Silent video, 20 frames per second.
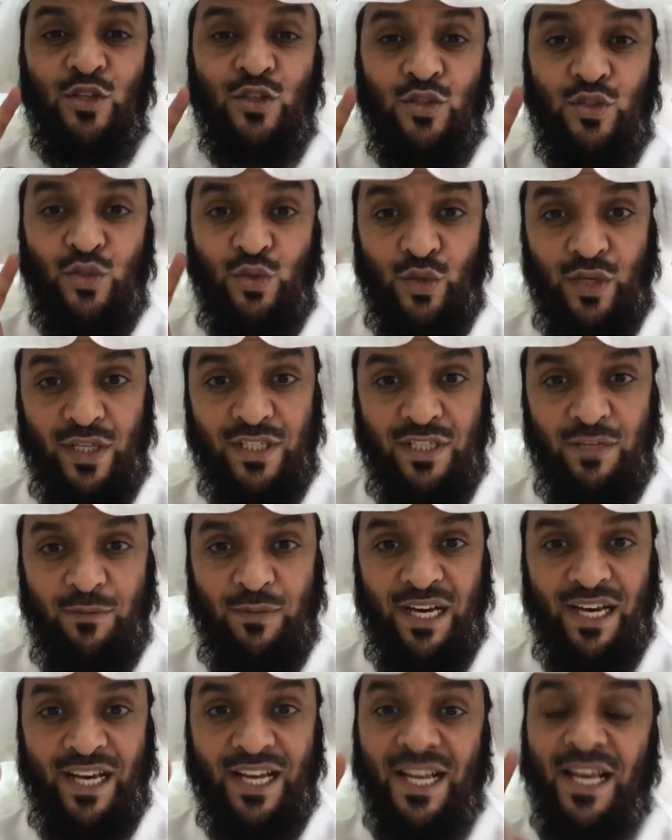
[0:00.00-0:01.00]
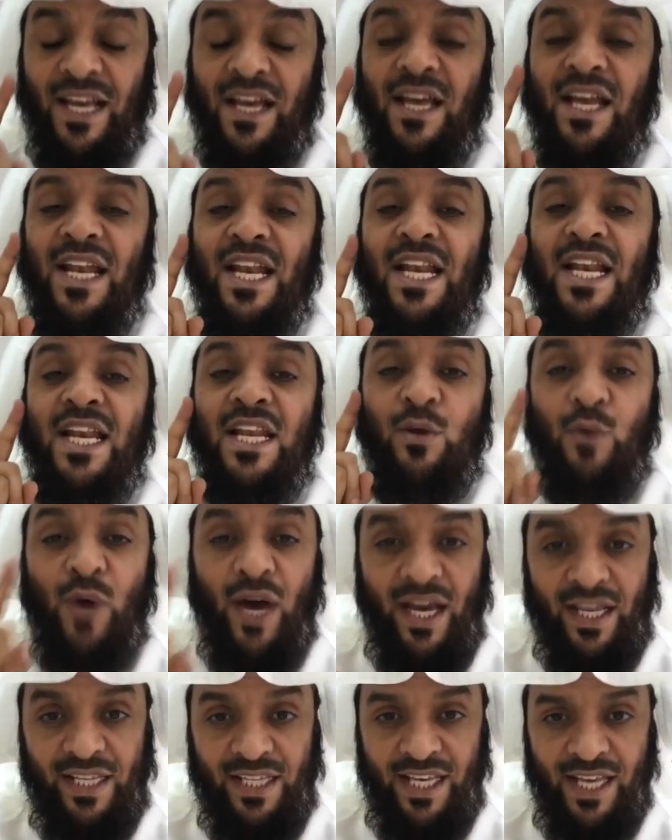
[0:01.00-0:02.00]
سورة البقرة
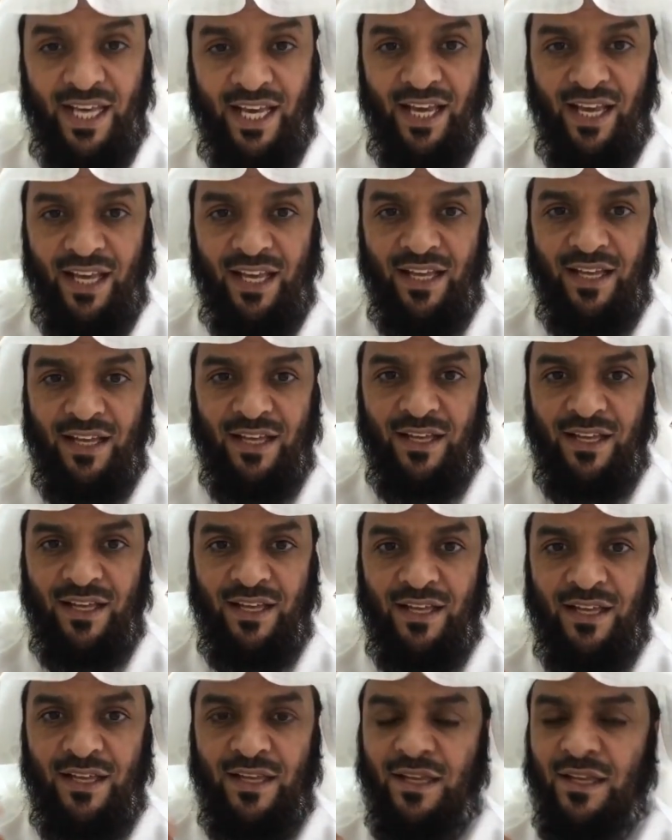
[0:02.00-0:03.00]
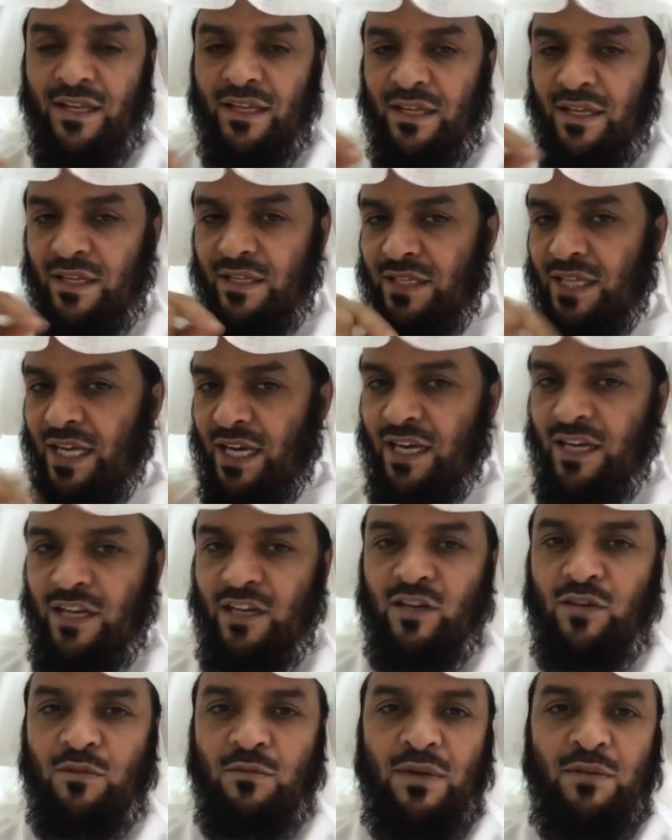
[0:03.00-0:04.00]
لوحدها تدخل
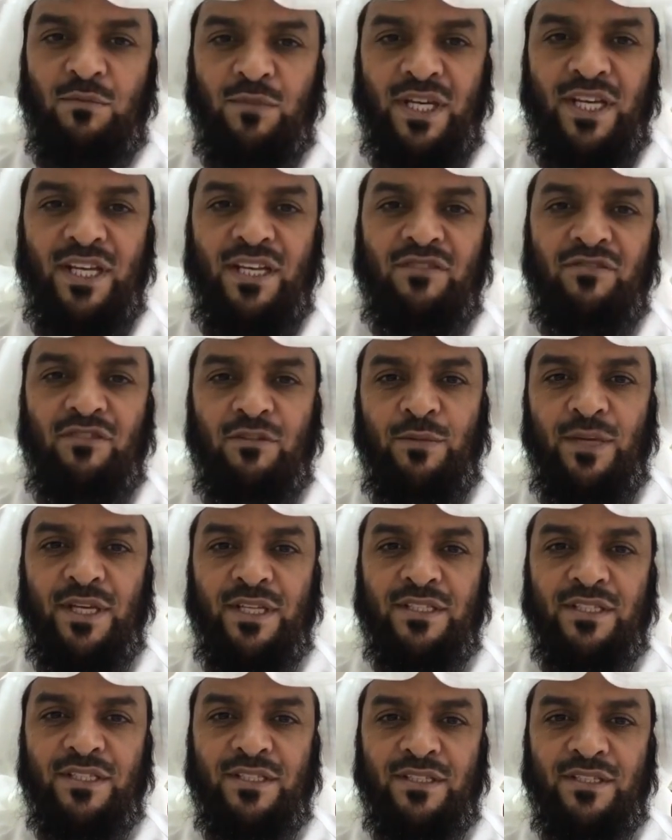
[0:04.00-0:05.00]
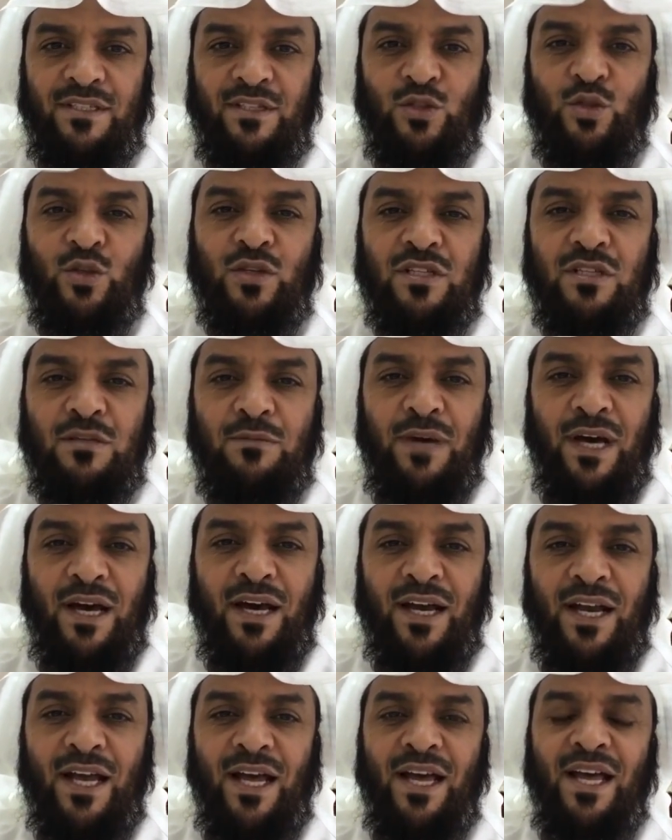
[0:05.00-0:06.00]
لكم هالماكينة في البيت سورة
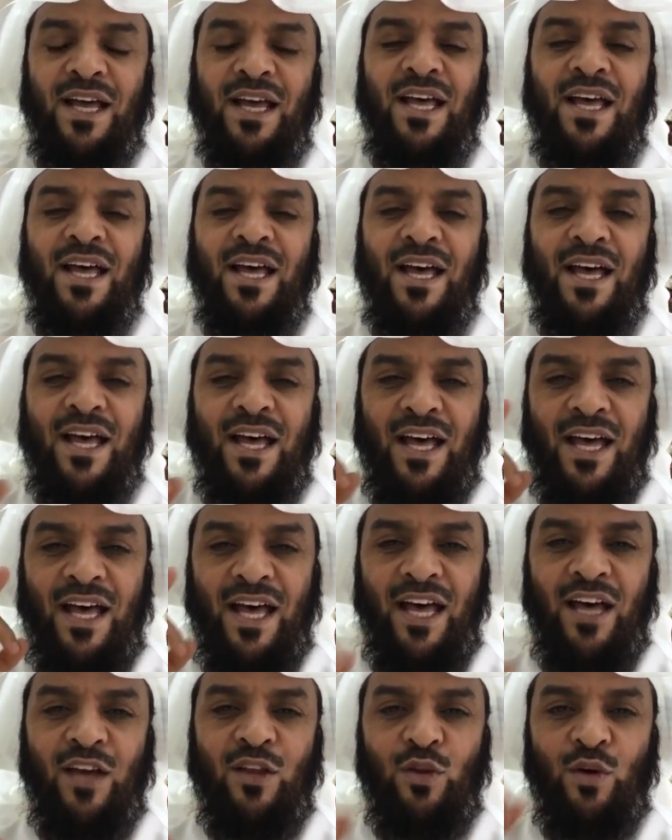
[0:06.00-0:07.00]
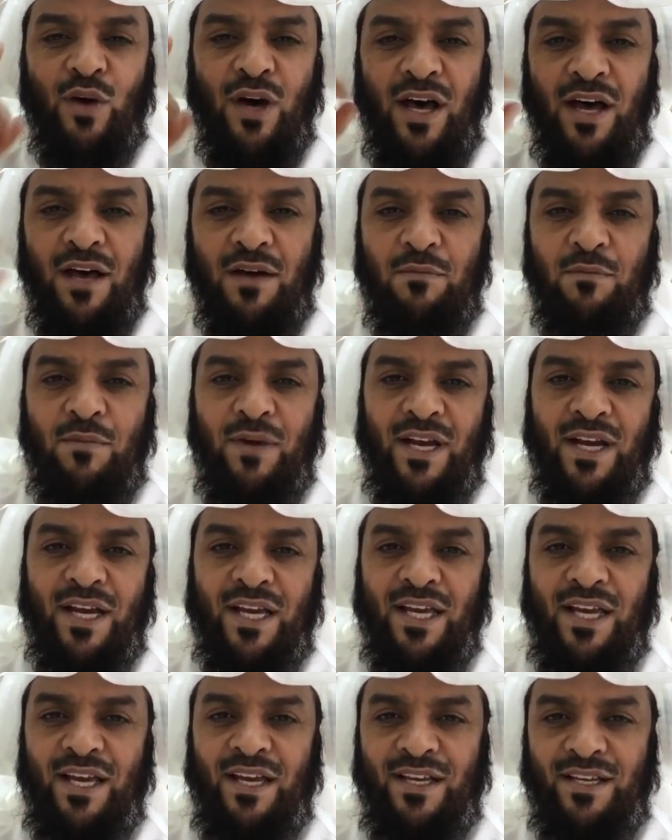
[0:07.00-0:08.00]
البقرة أخذها
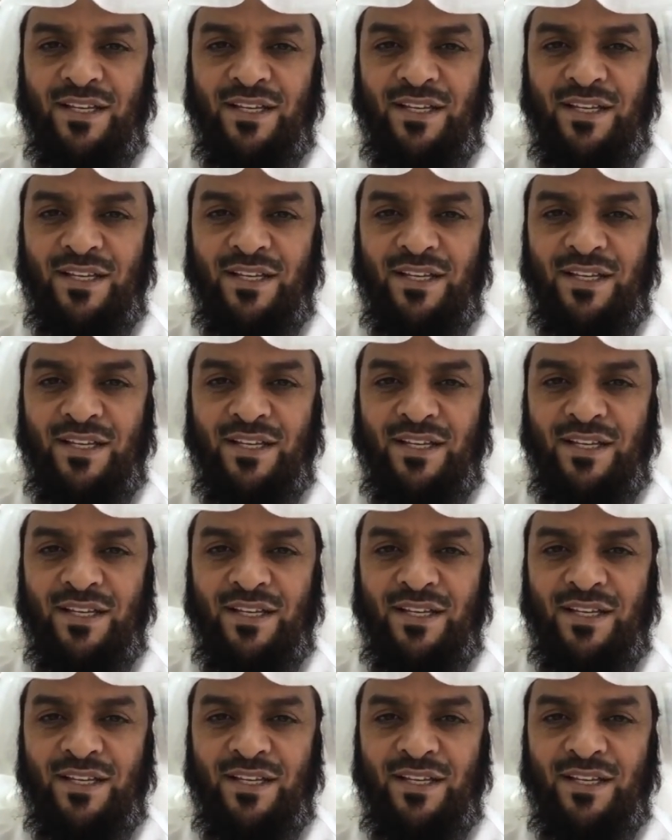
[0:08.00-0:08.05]
بركة